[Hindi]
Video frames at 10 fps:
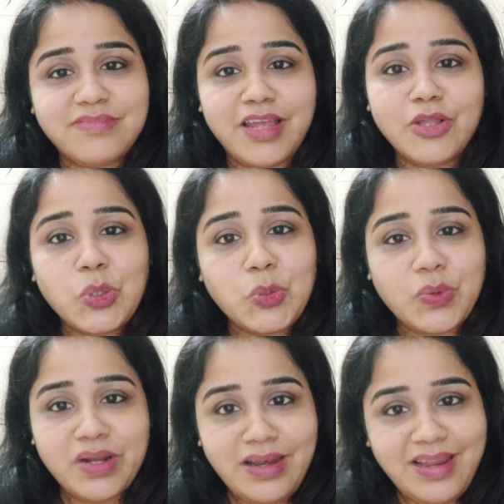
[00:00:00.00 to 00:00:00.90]
या दो
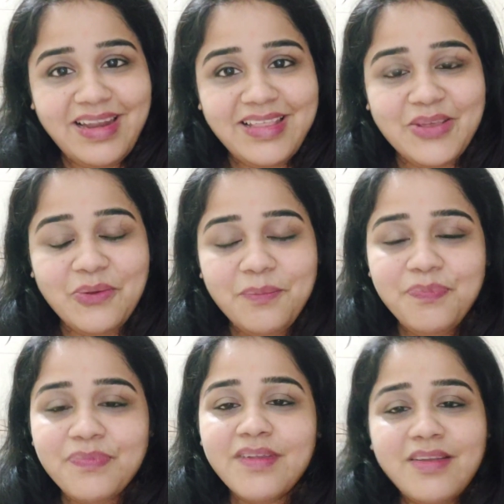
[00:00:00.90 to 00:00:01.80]
टुकड़े ले लेती हूँ
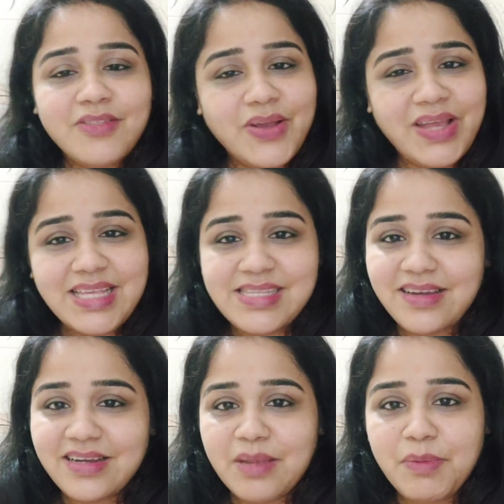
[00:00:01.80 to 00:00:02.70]
तो ऐसे
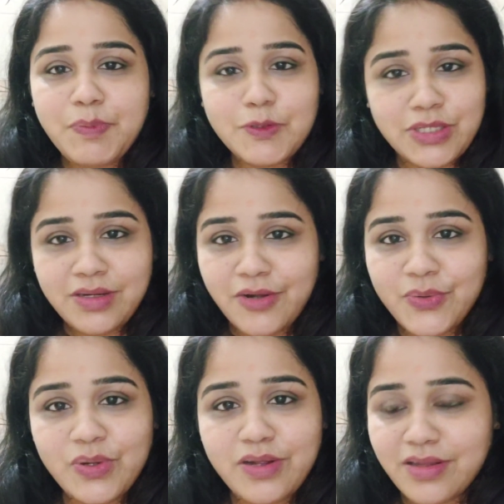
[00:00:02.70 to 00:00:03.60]
करके मैं पोषण
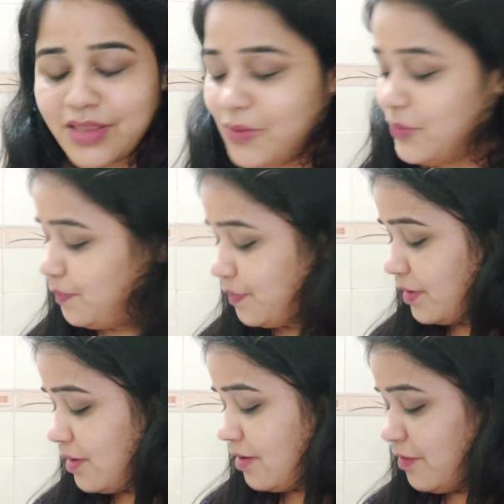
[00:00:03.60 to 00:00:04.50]
कंट्रोल करती हूँ
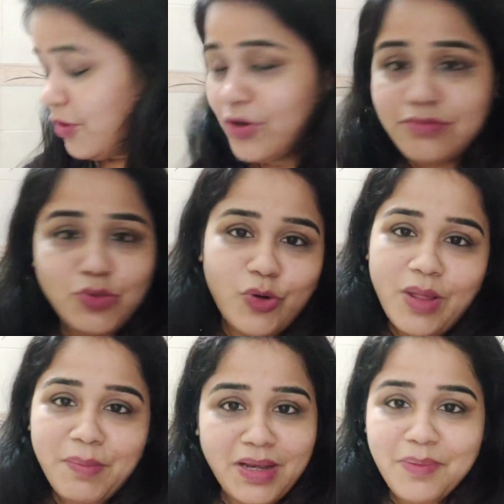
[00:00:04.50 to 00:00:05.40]
और
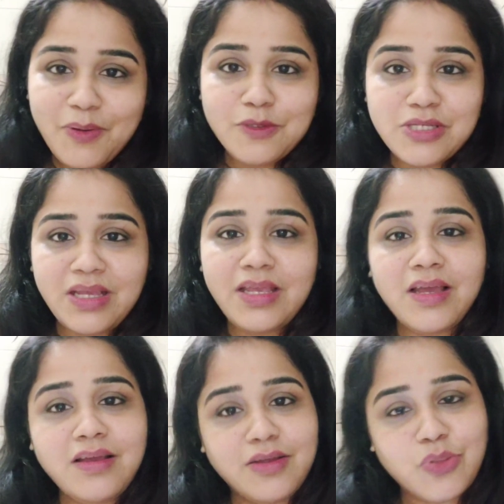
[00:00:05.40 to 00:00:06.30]
छोड़ा मैंने भी कुछ नहीं
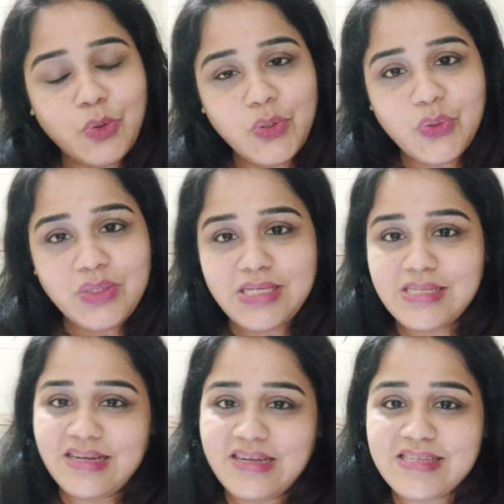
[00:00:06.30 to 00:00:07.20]
है थोड़ी थोड़ी
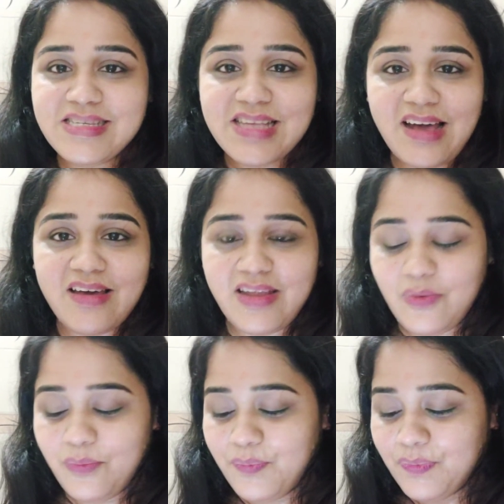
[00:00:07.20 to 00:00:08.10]
चीज़ हर चीज़ खा रही
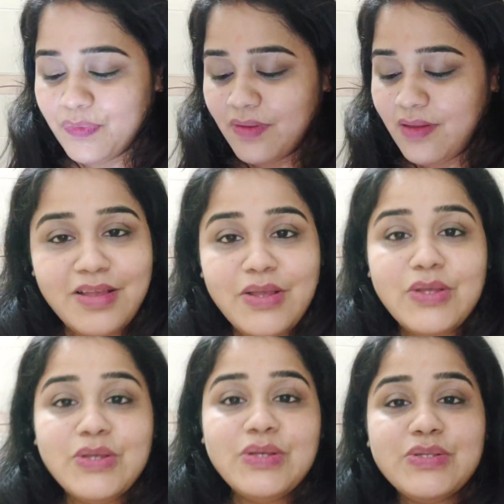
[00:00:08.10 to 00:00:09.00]
हूँ
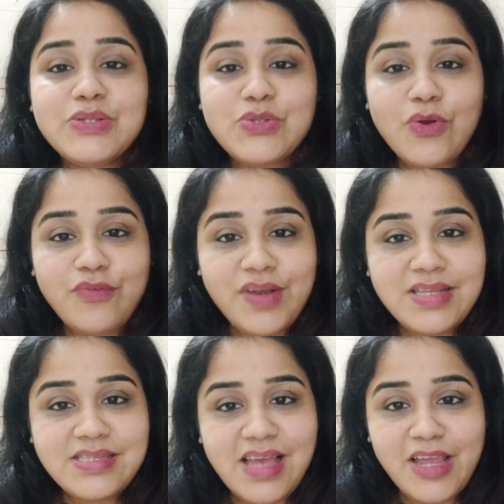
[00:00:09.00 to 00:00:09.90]
सो
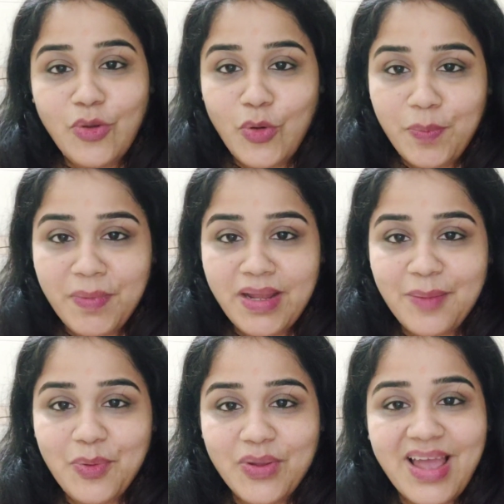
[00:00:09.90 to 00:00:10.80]
फ्रेंड्स आई होप मैंने
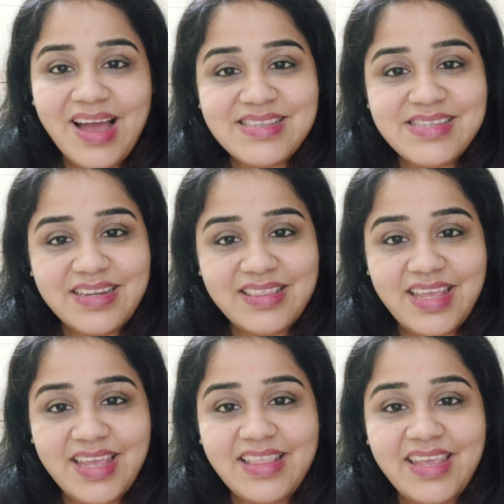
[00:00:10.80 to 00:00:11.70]
आप लोग के आंसर
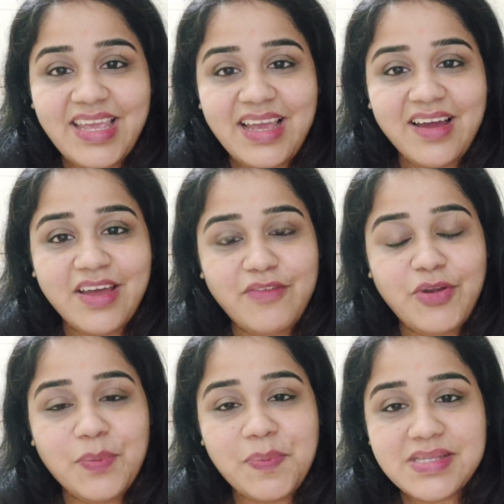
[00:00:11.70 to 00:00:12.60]
दे दिए अगर
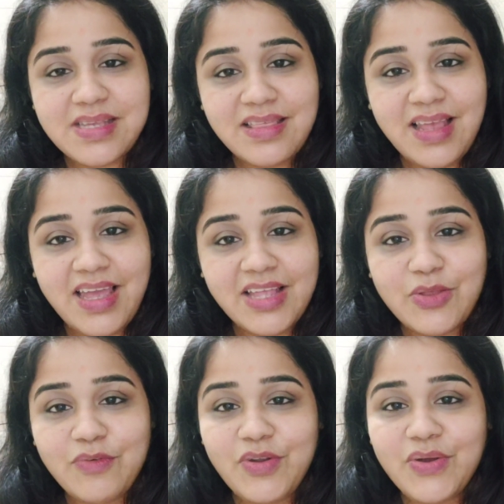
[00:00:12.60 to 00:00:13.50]
वीडियो पसंद आए
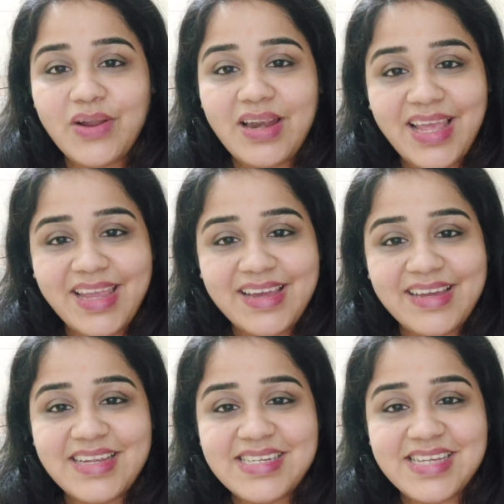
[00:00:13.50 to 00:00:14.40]
तो वीडियो को लाइक
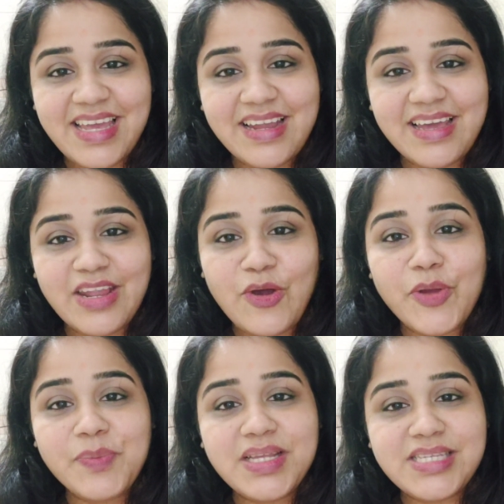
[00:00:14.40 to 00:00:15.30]
करें शेयर करें
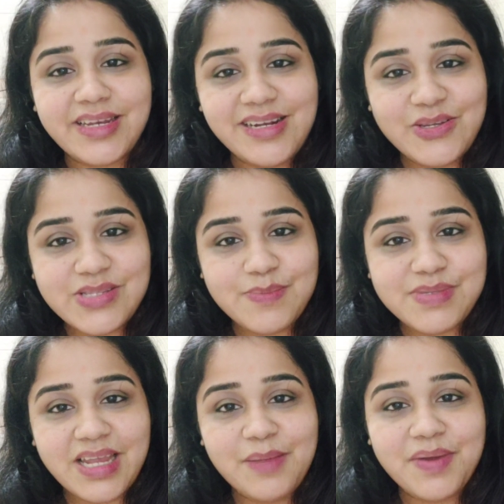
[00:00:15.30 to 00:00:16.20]
और मेरे चैनल को
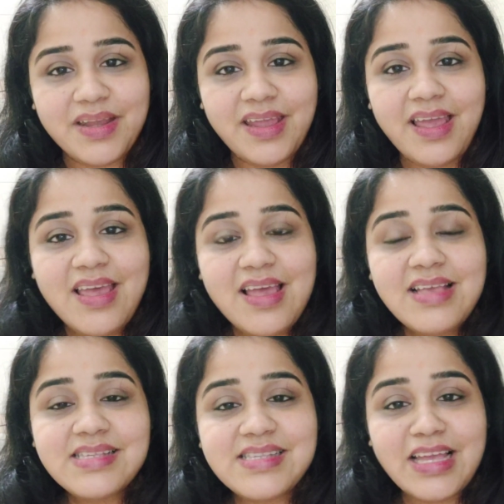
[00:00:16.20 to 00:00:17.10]
सब्सक्राइब करें
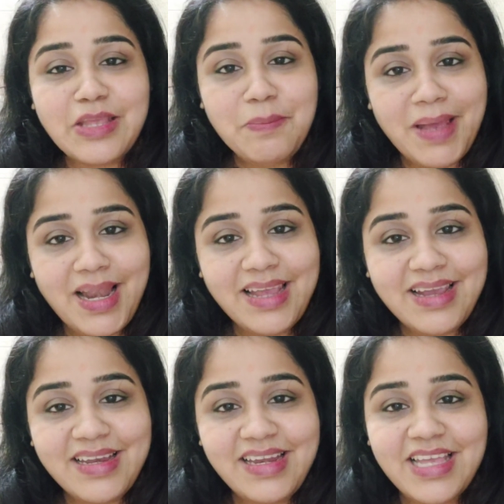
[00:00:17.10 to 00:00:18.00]
साथ ही बेल
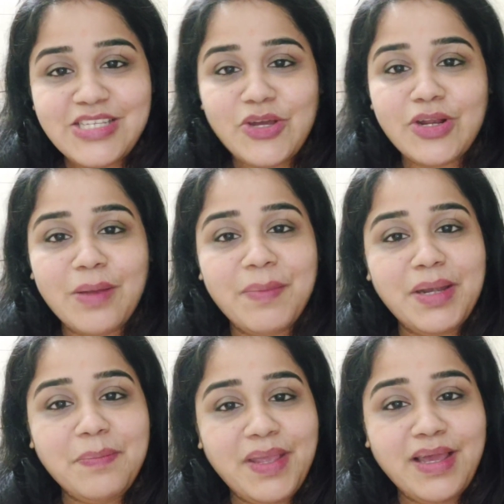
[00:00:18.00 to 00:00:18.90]
आइकन हिट कीजिए और
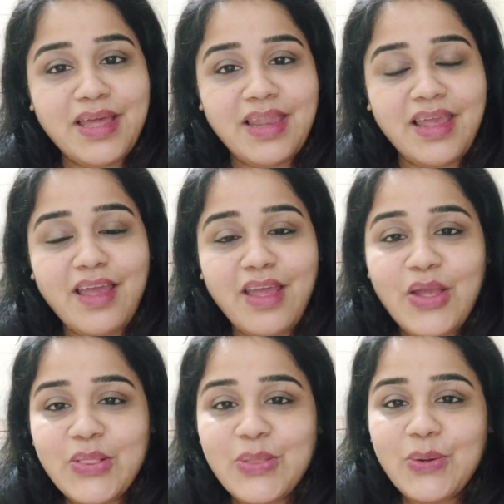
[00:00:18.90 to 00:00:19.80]
कमेंट भी करिए
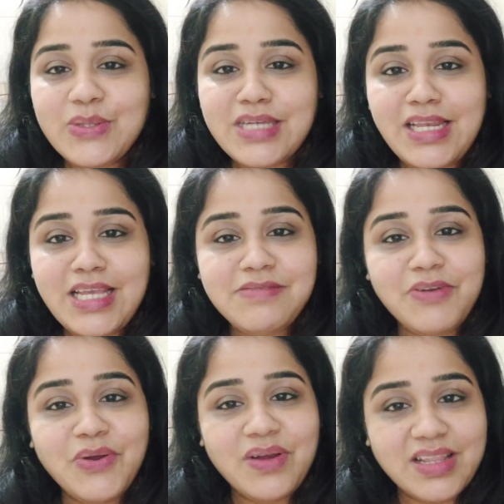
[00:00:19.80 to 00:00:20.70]
तो चलिए इस
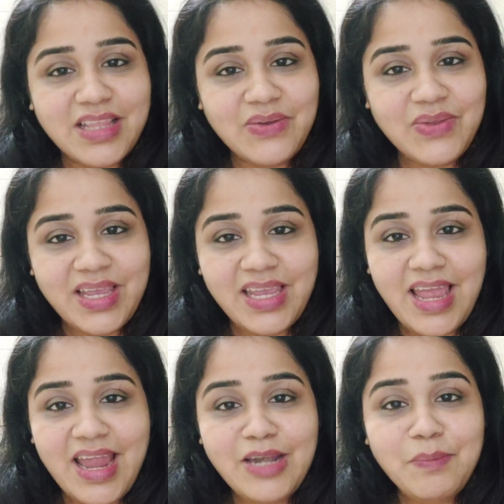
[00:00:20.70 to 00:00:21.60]
वीडियो को करती हुई यहीं
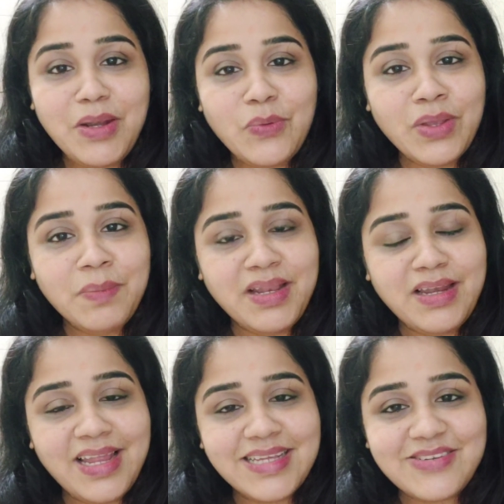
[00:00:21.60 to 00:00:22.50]
एंड मिलूंगी मेरी
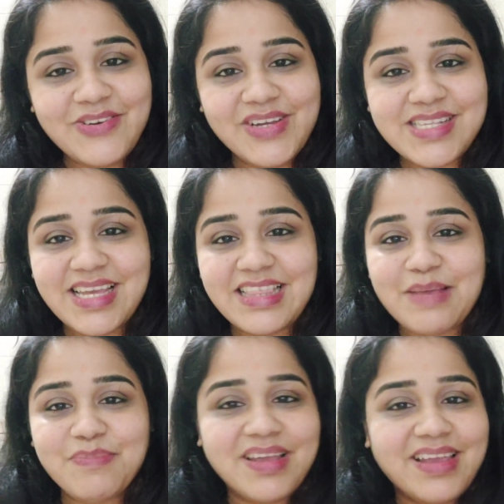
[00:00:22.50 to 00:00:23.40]
नेक्स्ट वीडियो के साथ
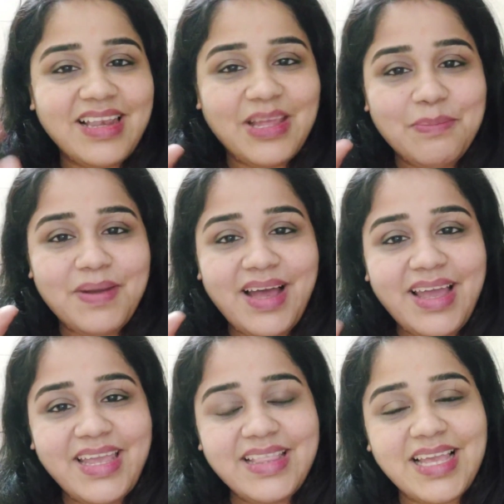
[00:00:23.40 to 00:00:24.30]
तब तक के लिए
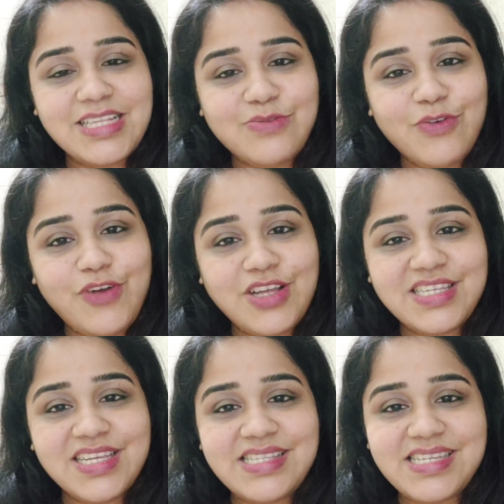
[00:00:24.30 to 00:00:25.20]
बाय थैंक्स फॉर
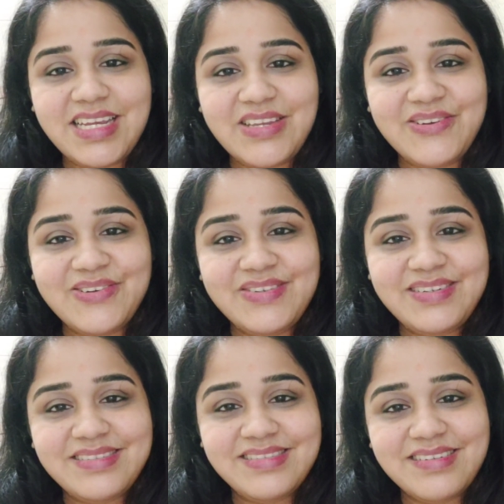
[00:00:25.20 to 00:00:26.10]
वॉचिंग
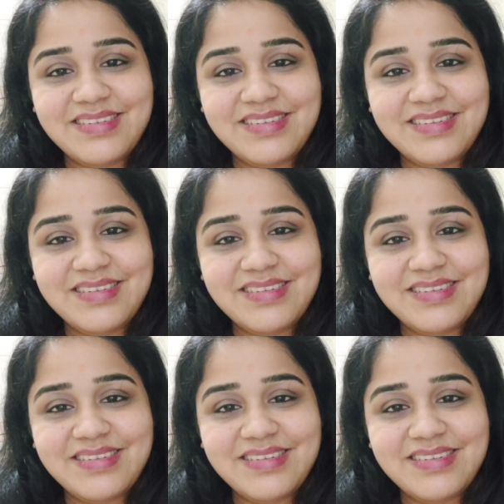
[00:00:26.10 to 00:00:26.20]
स्टे